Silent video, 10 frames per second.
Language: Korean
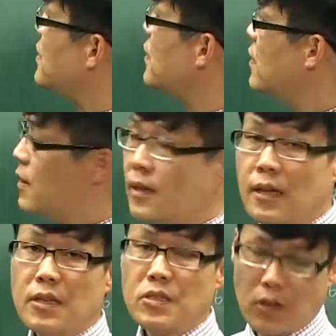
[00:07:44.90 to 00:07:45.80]
해서
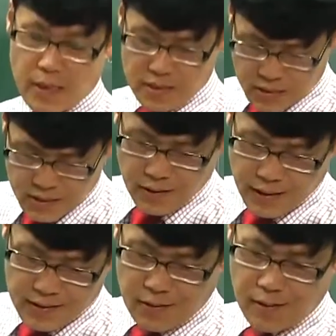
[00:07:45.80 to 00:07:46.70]
일정한
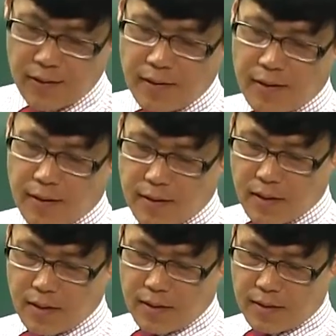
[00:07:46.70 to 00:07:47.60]
지역에서
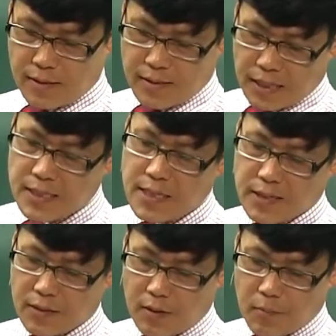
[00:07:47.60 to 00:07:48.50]
어,
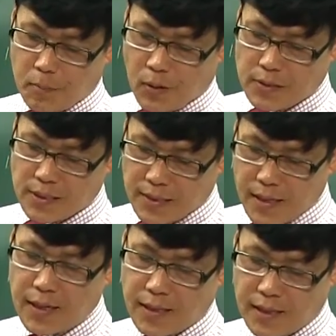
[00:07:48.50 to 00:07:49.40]
타지에서 평생
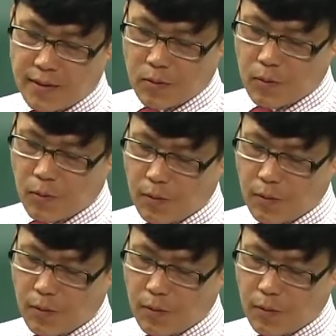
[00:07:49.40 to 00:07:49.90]
살아야 되는 이런